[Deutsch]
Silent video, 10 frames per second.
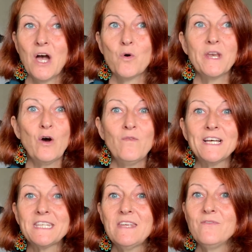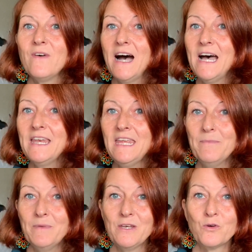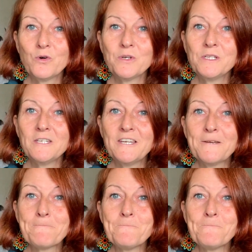und auch was ich wahrnehmen konnte.